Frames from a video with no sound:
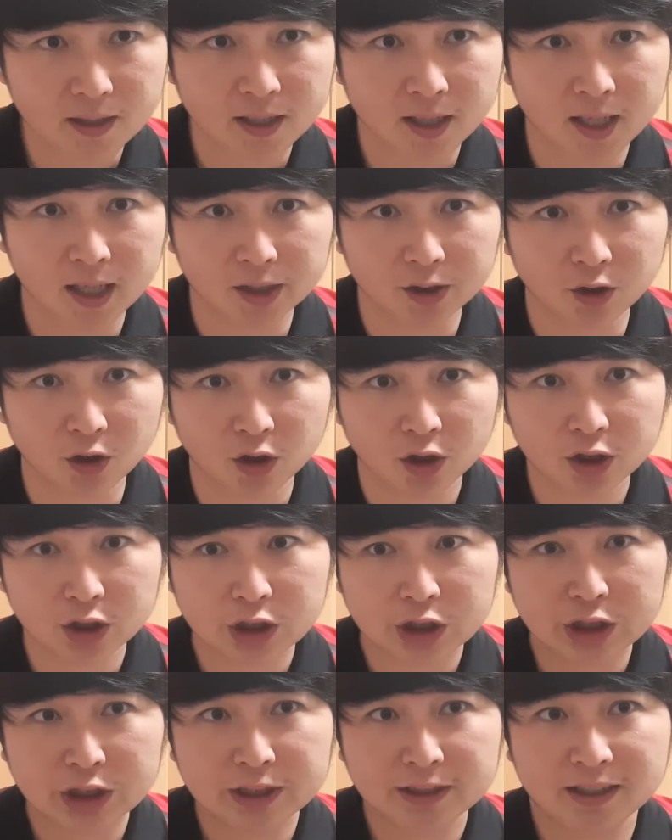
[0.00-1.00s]
あの、
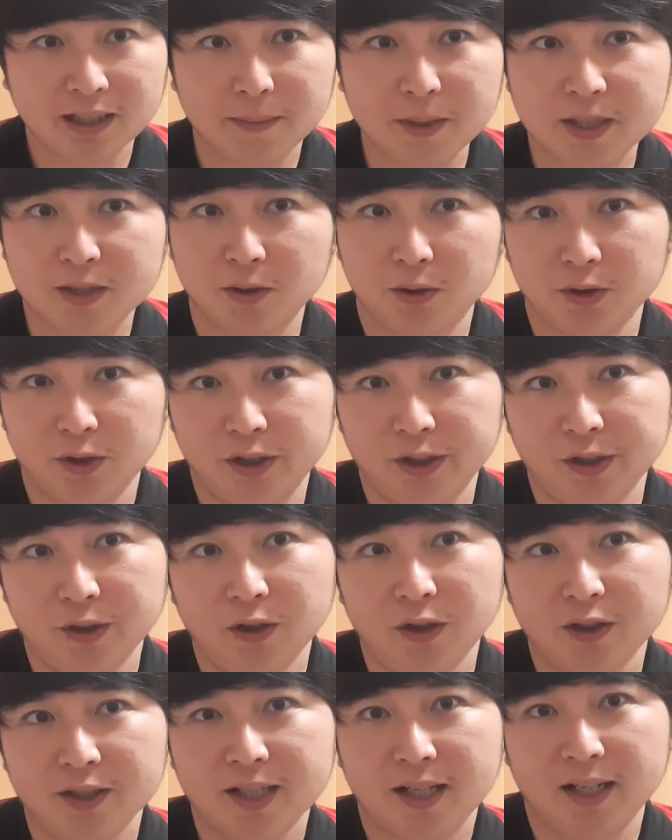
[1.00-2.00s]
ナビスコの時
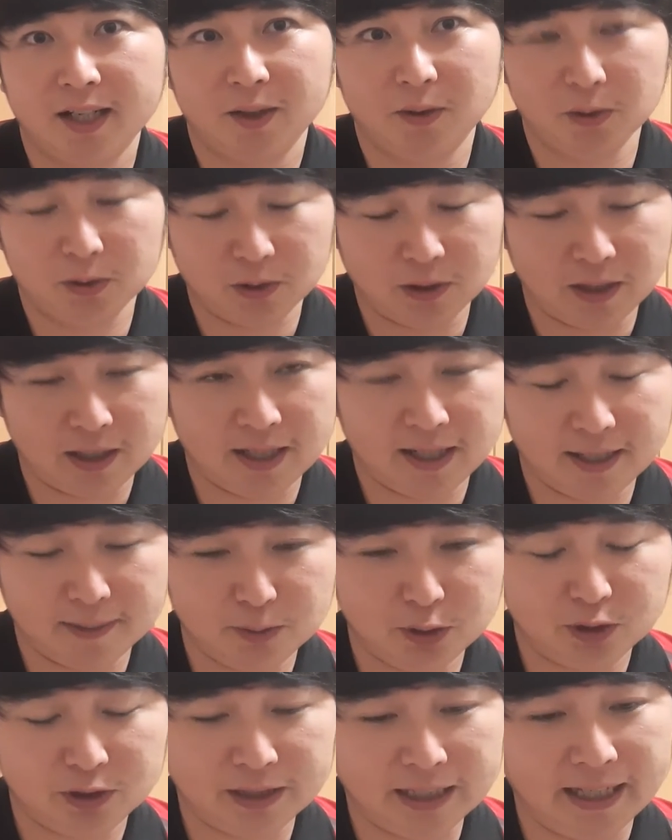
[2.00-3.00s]
の酒井豪とかが空
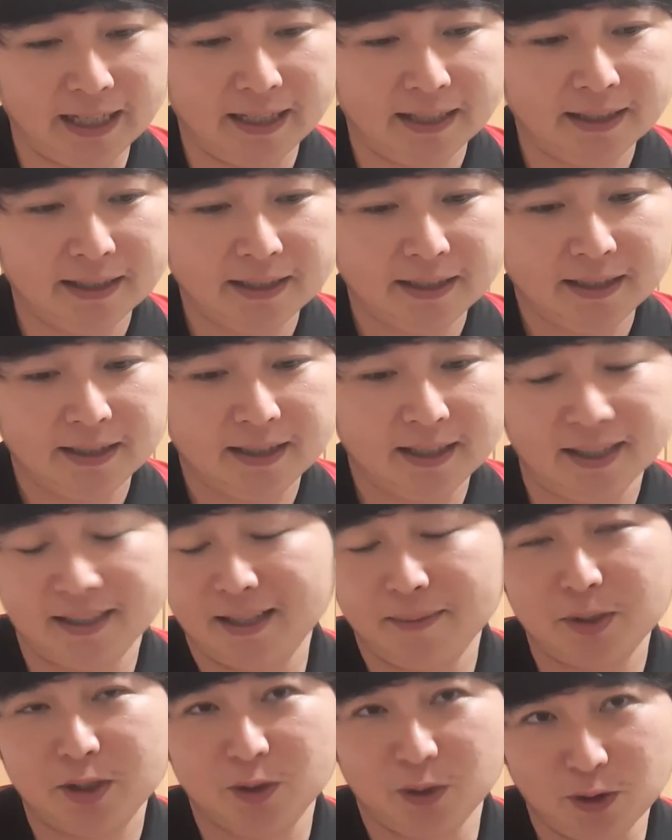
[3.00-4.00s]
振って、あ
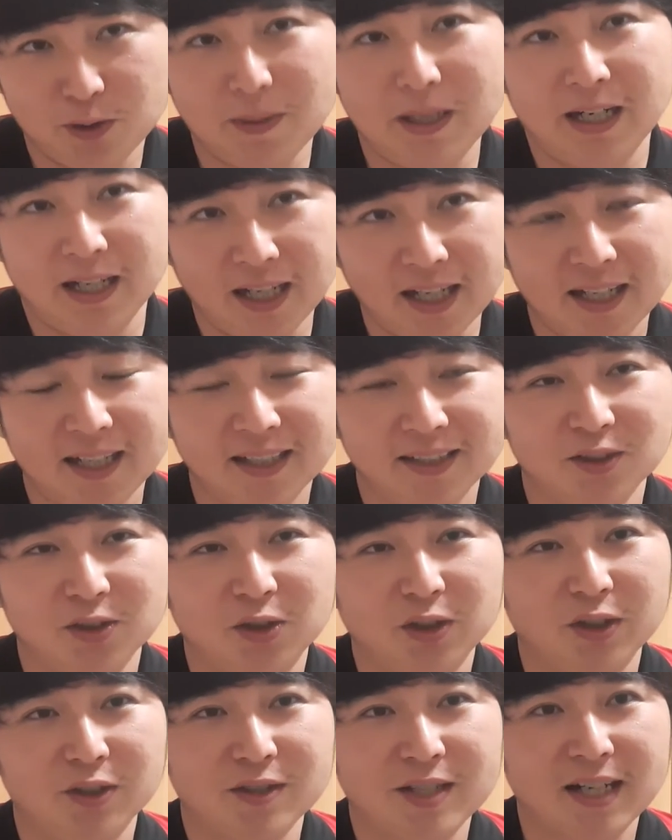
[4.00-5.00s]
ナビスコ・ルヴンか、の
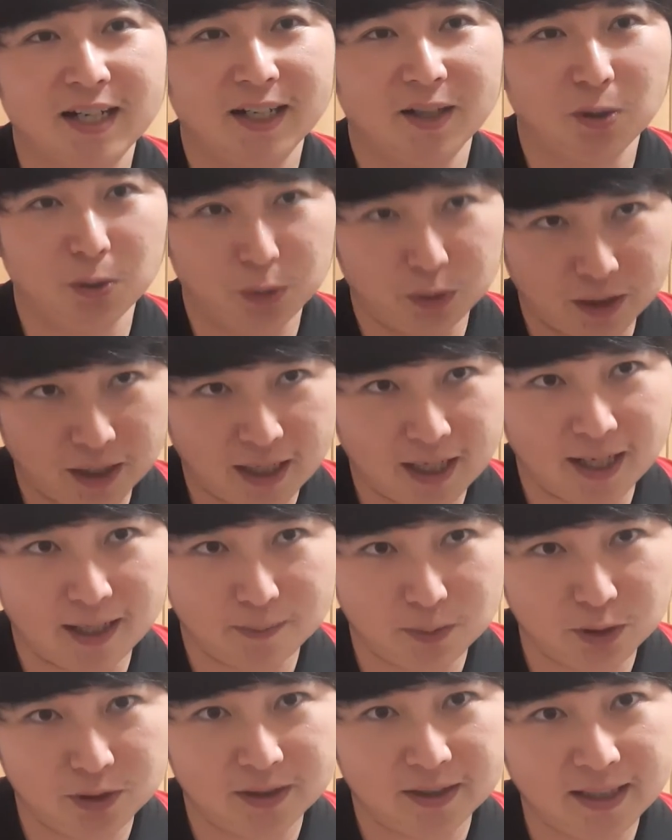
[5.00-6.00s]
時の酒井豪とかが
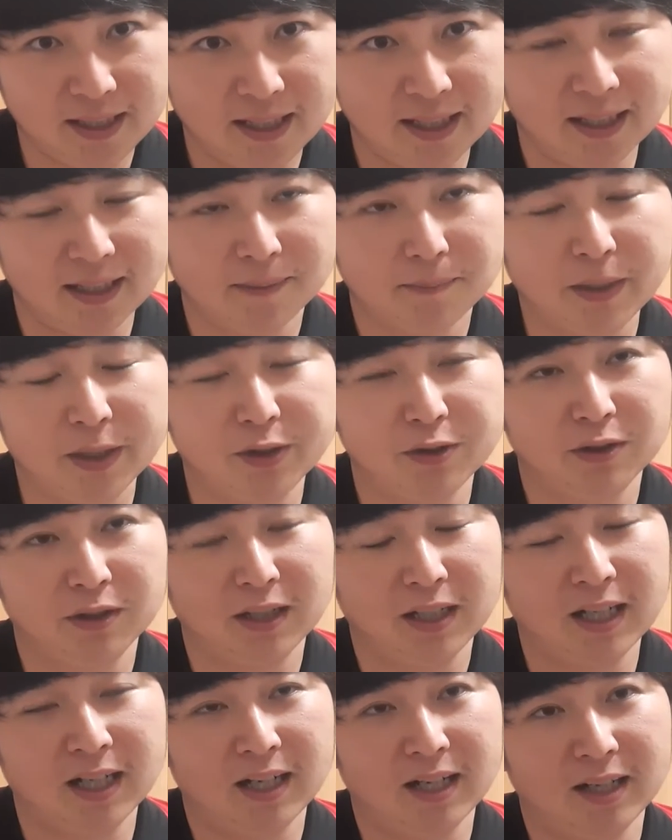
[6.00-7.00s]
空振って、まあ、
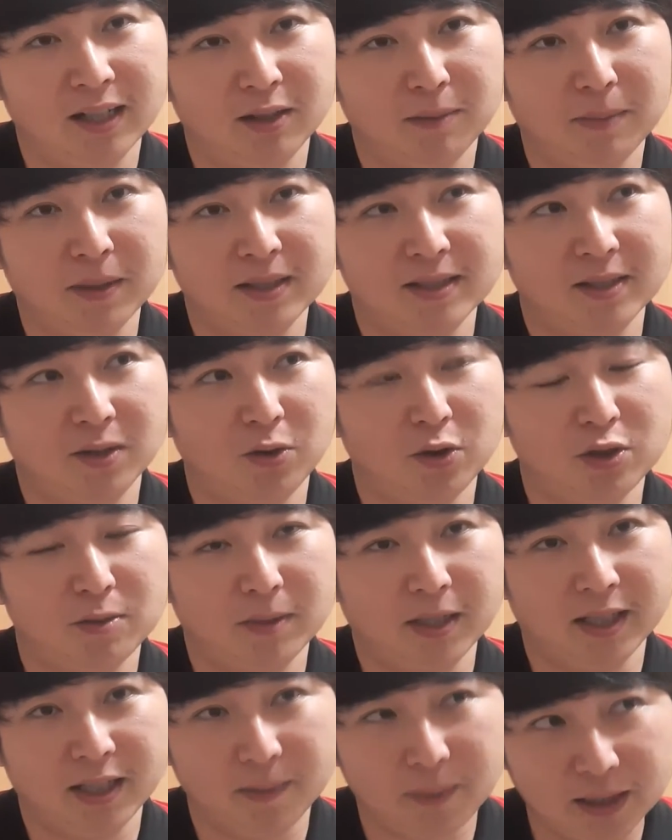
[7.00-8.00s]
ユンカーからのパスで小
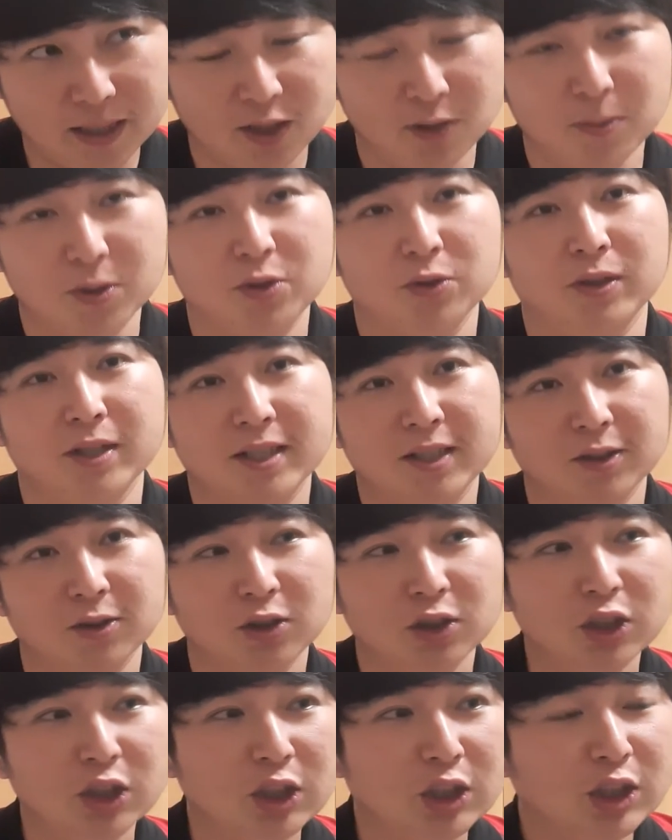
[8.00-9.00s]
泉が決めたのもそうですけ
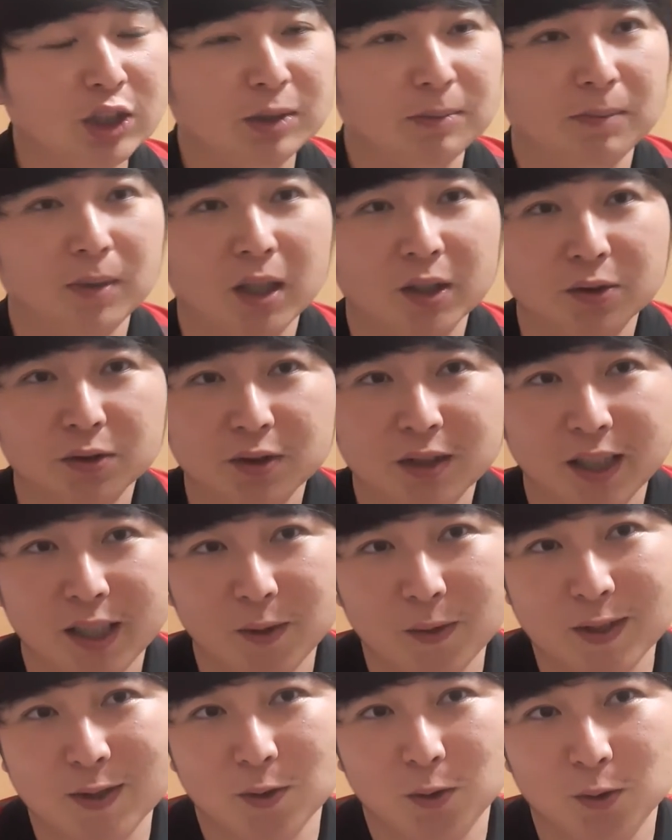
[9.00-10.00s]
ど、まあ、あの二人
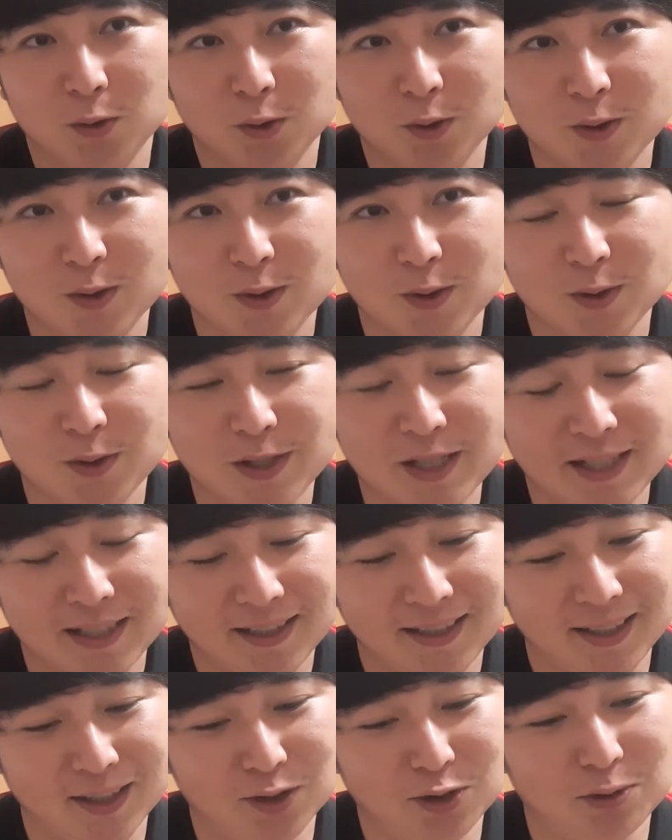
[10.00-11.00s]
は相当通じ
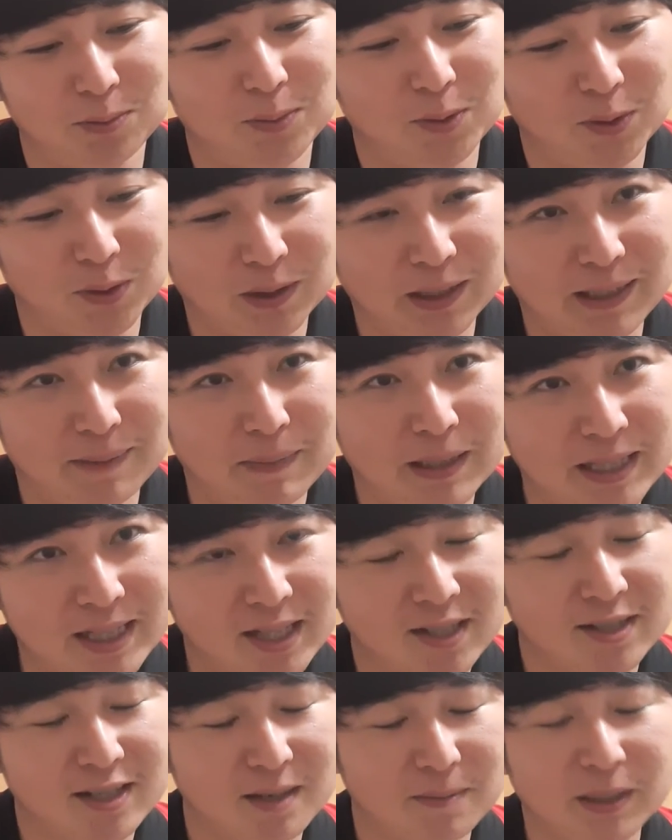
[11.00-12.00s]
合ってると思うので、め
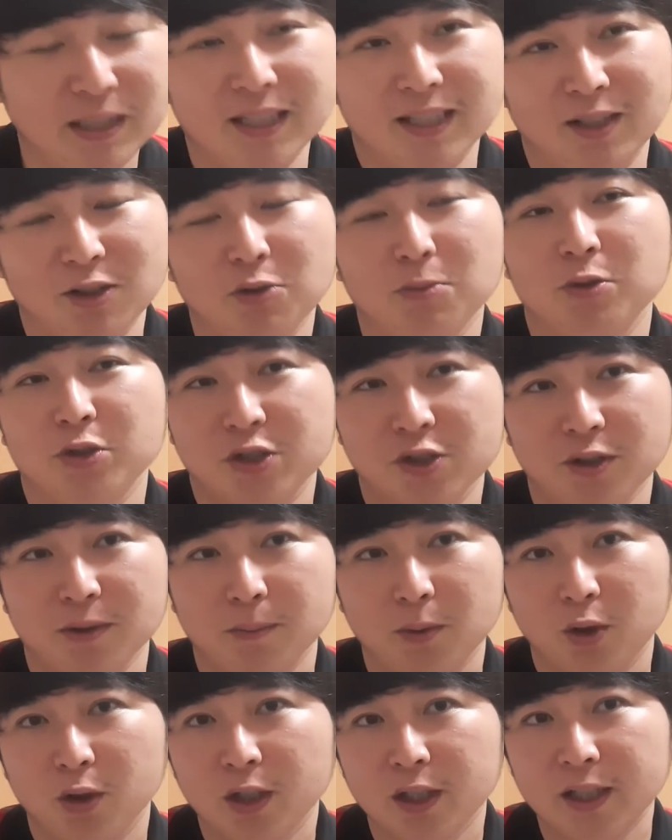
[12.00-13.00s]
ちゃくちゃ見てて面白い。
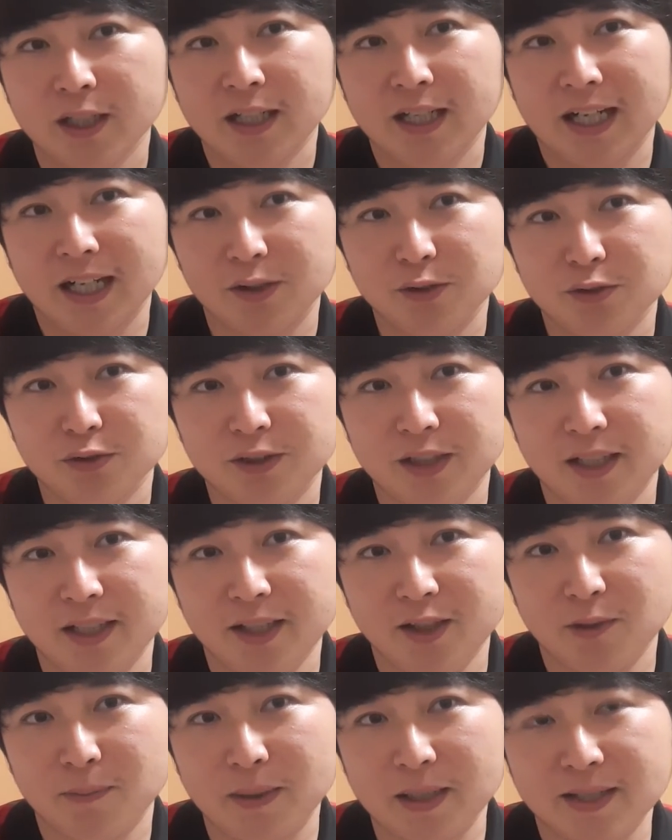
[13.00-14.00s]
もう、あの二
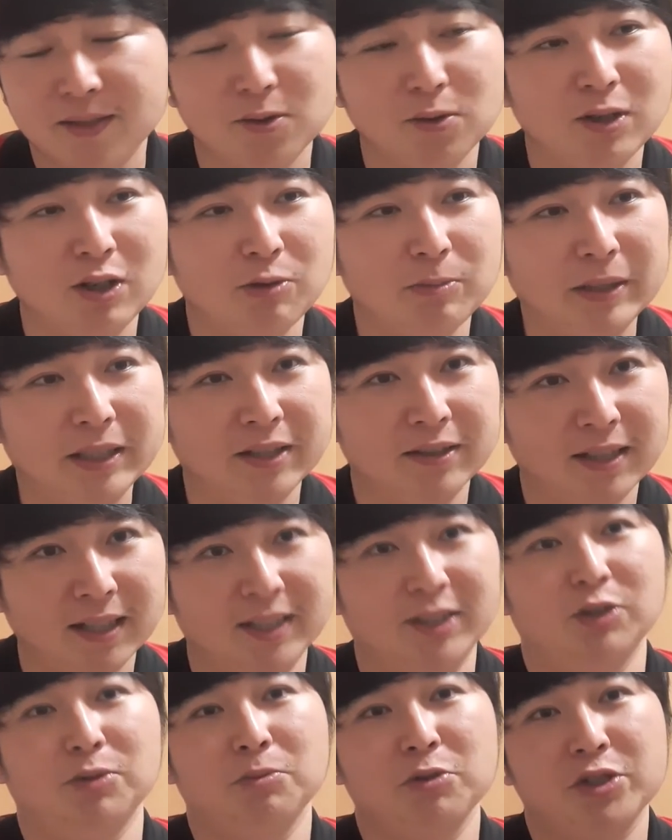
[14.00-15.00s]
人のパス交換を見てるだ
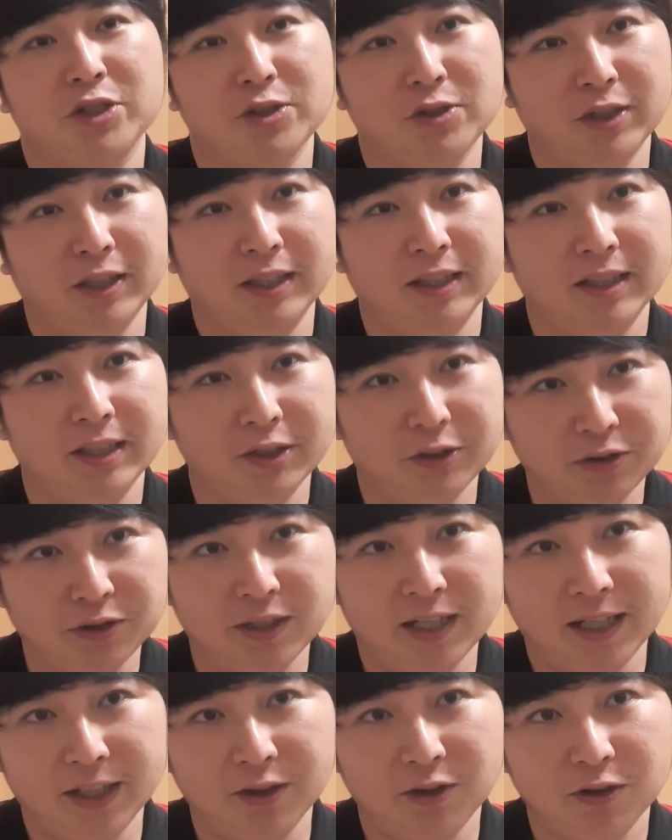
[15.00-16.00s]
けで面白いっていうぐ
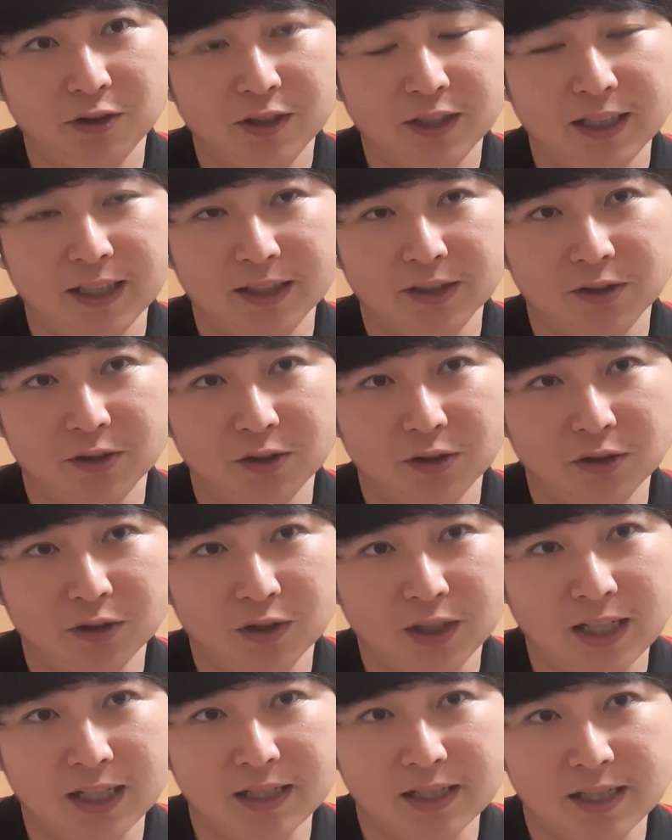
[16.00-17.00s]
らいの、あのー、
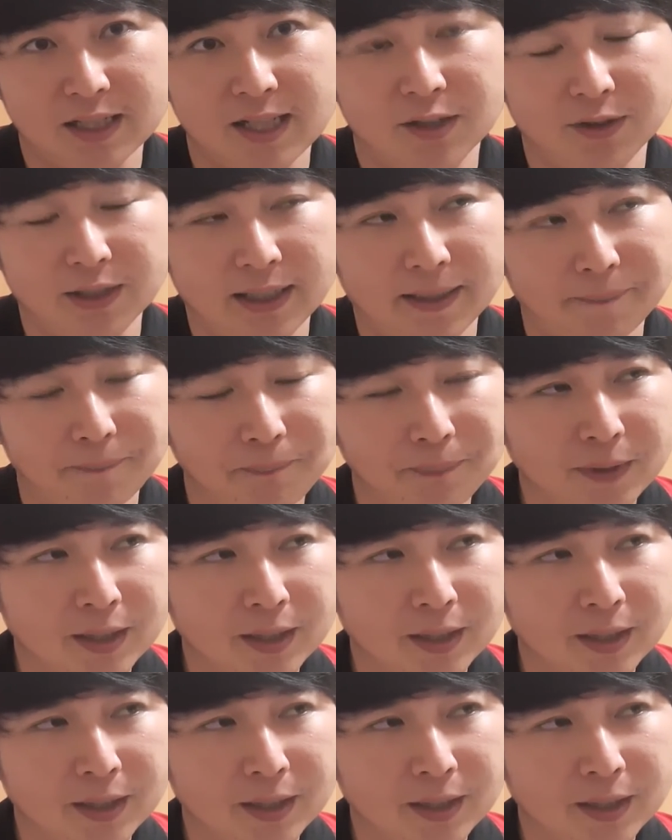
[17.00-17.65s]
感じなので、